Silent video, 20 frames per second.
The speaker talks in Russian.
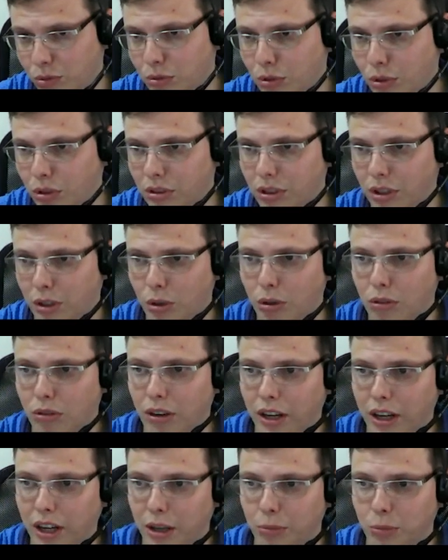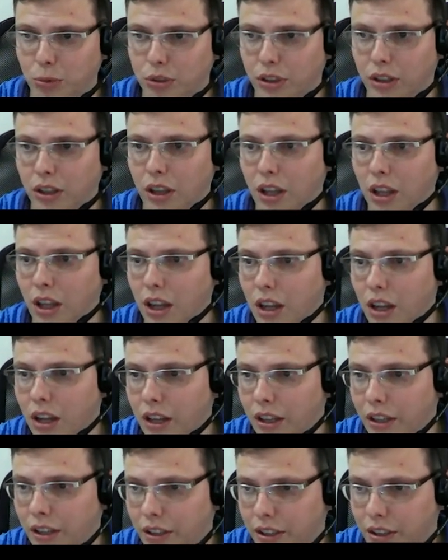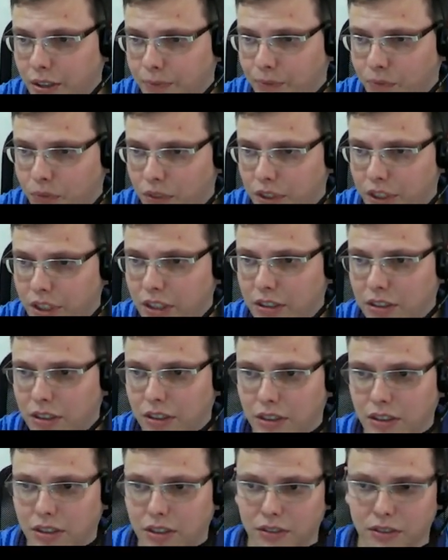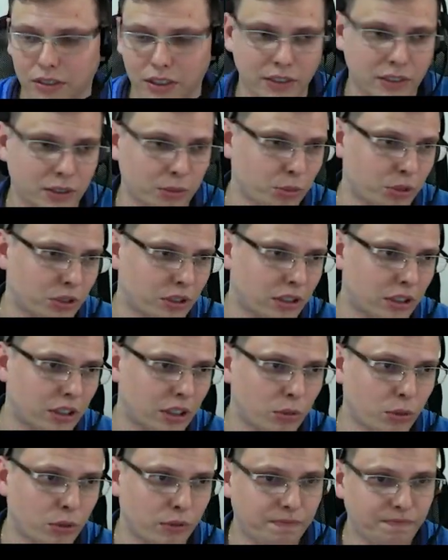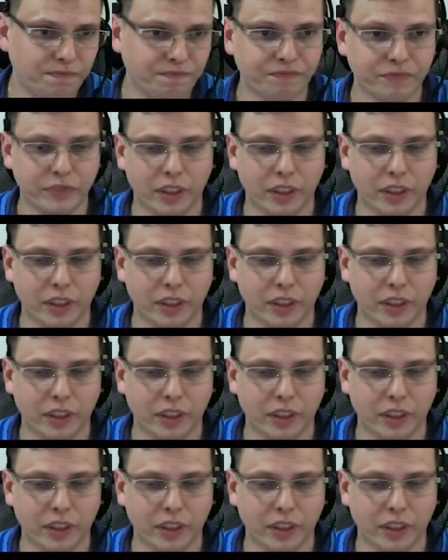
всю историю торговли, а кому-то и 10, э, в зависимости от того,